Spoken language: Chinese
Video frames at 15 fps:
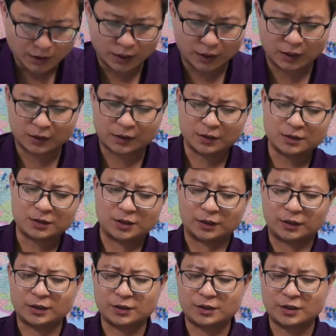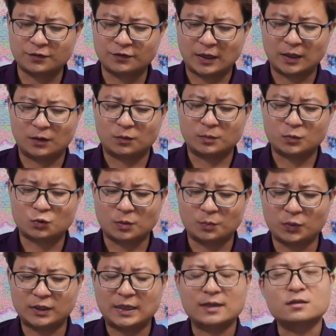呃，跟整个西方啊，我们说
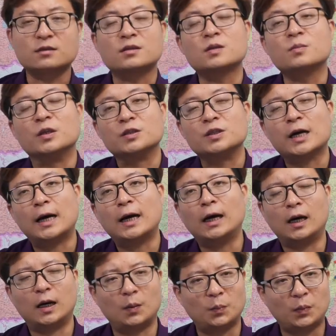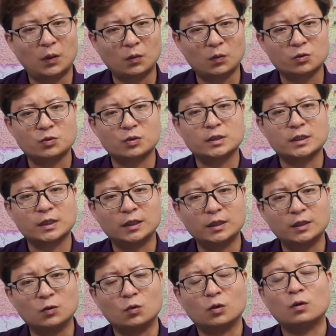不单是资本家啊，包括说这个
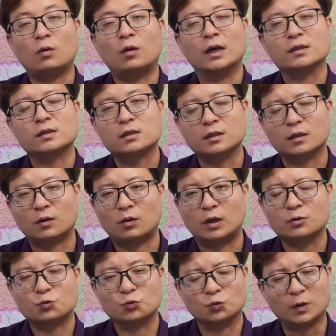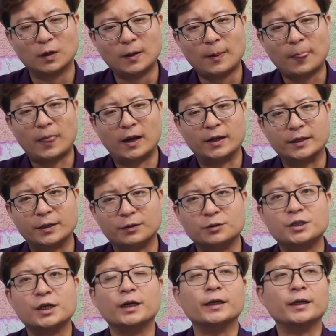英国的皇室、皇族啊，也有
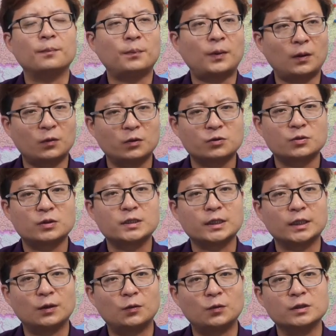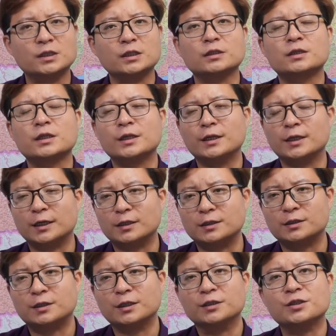牵连，包括说这个霍金这一类
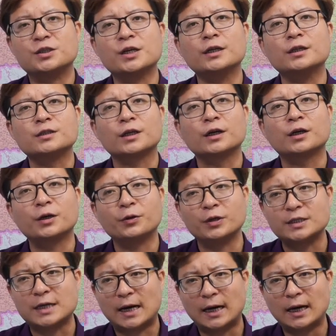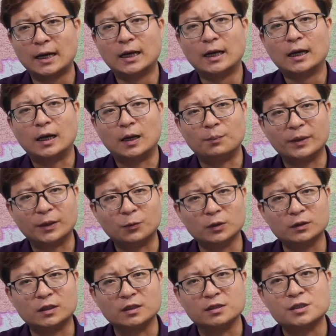顶尖的这个科学家，呃，美
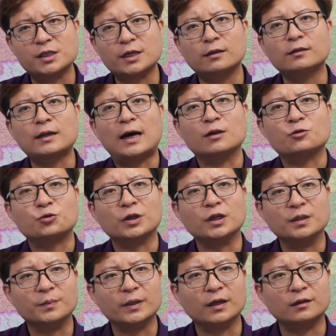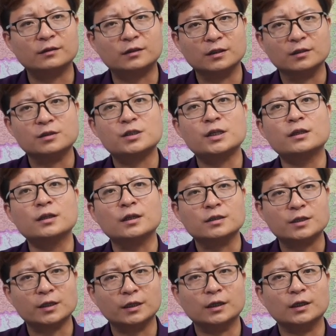国顶尖大学里面的顶尖的
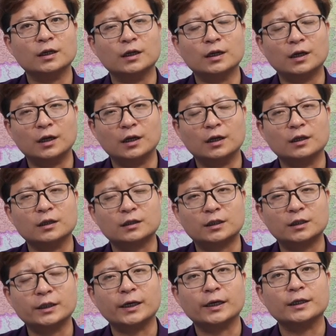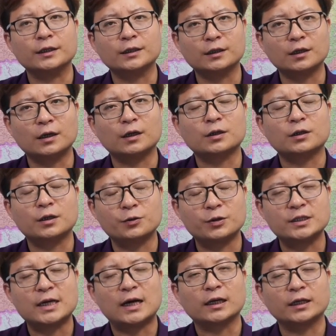这个呃科研呃科
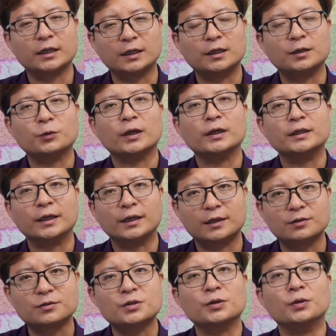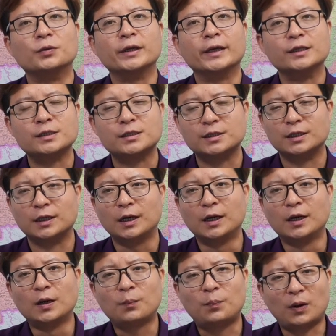学家、科研人员也都是有联系的，
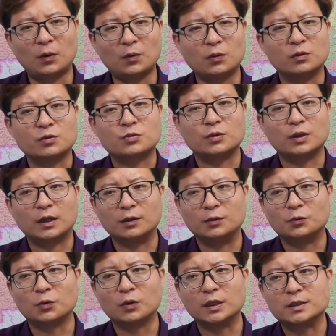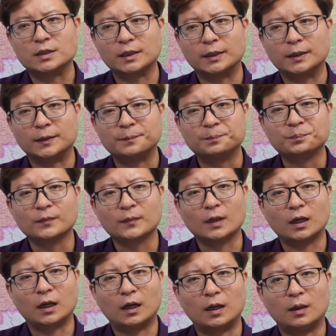包括说很多的这个
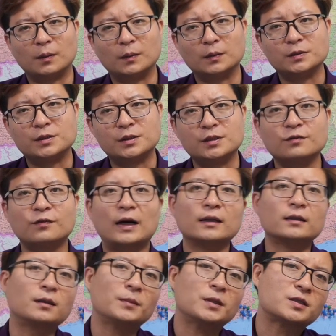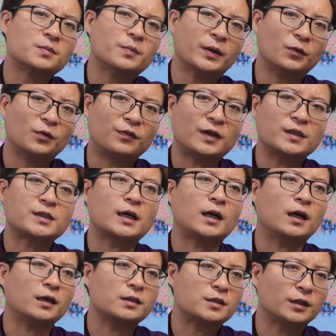呃西方，特别是美国方向
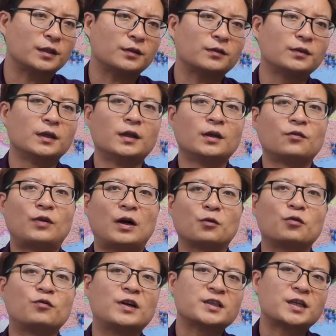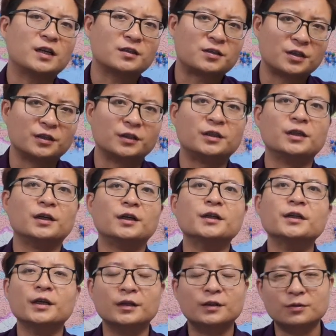啊，这个法国方向的政客
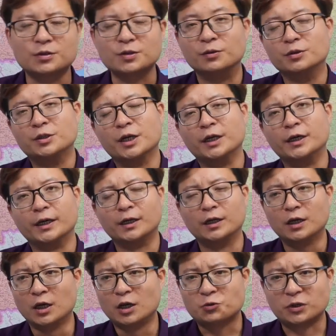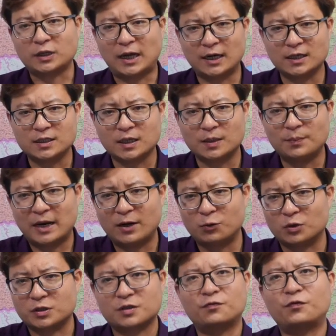也都是有牵连的，所以它的这个脉
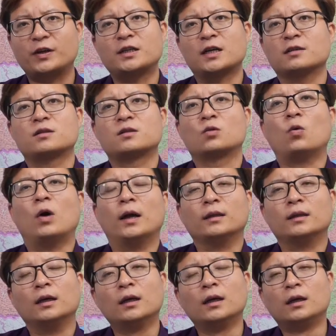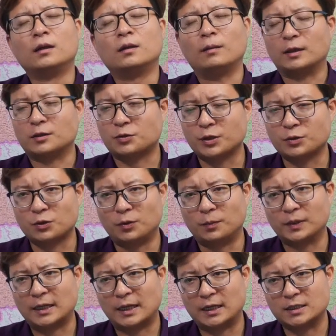络是非常之广的。对吧？所以说，我
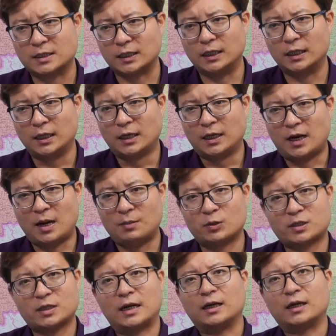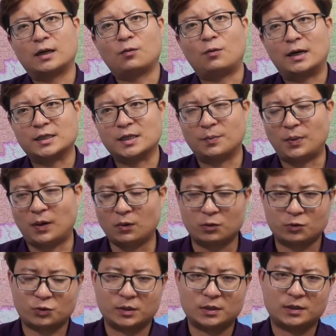们看到这个爱因斯坦他的瓦解，包
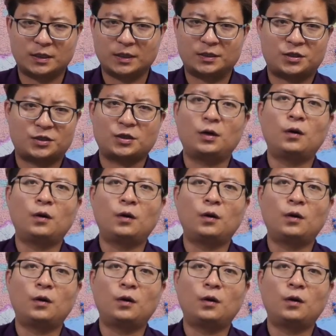括说这之